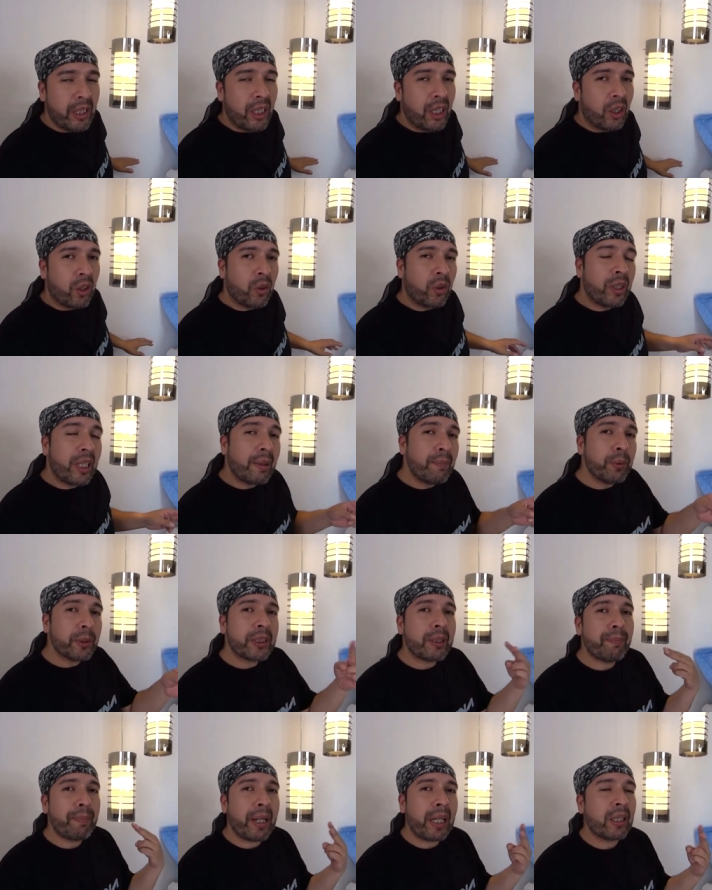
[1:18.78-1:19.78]
Con
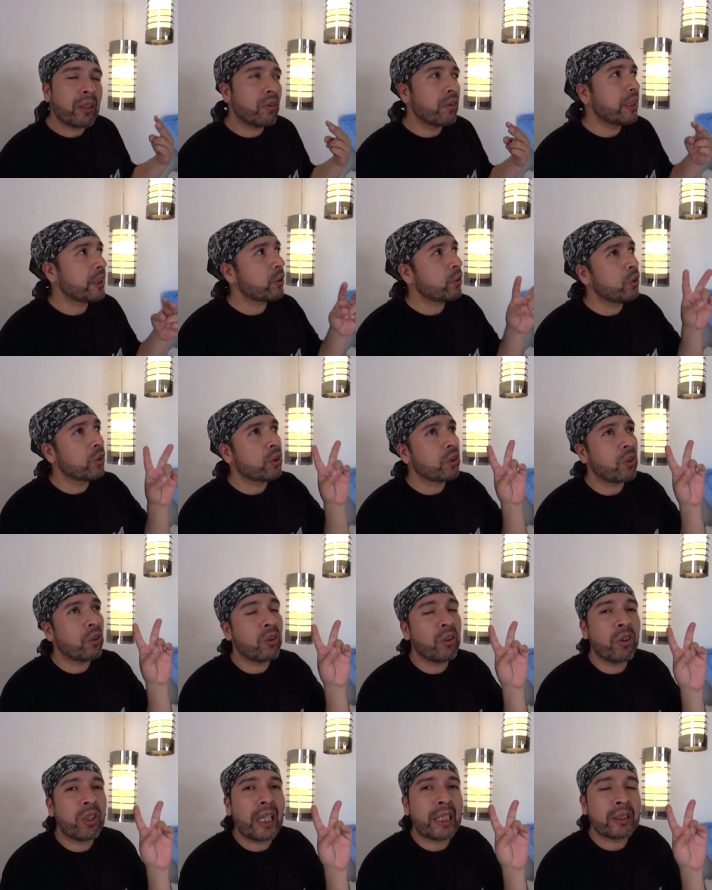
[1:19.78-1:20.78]
ambos apagadores
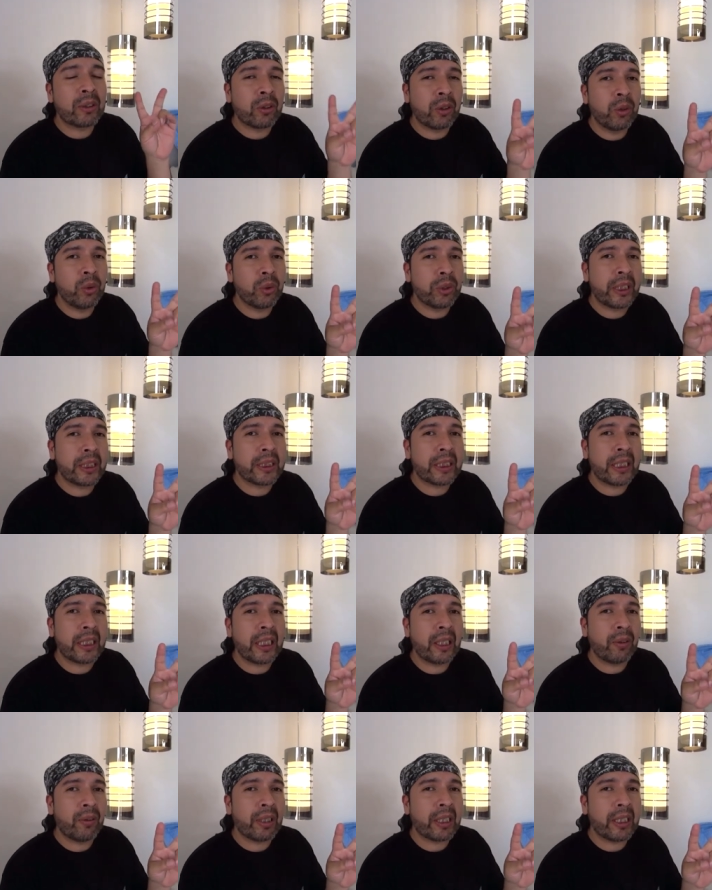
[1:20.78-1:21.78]
controlo las dos luces que
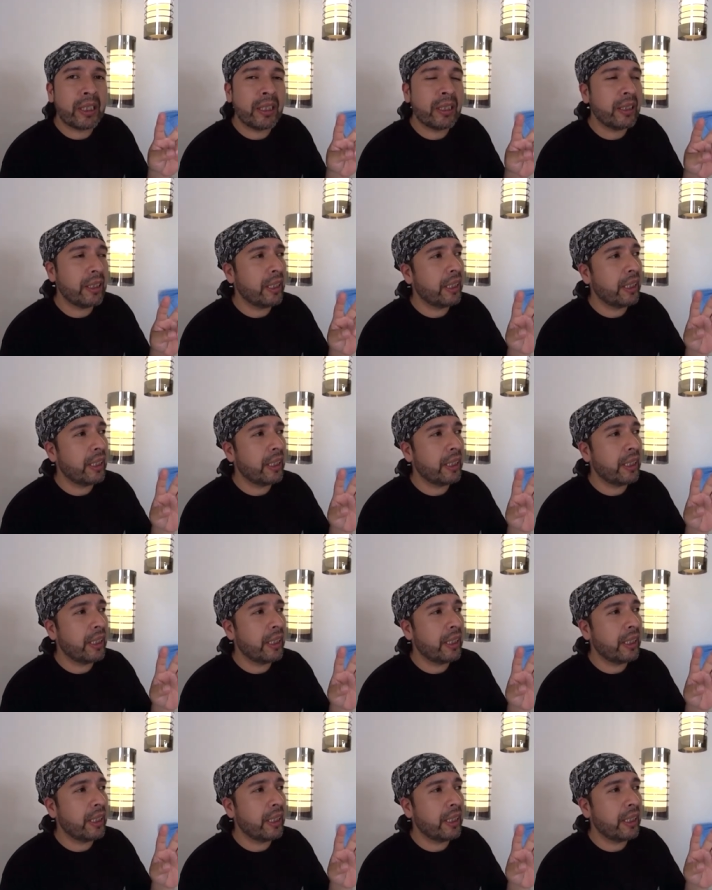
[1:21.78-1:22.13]
tengo aquí,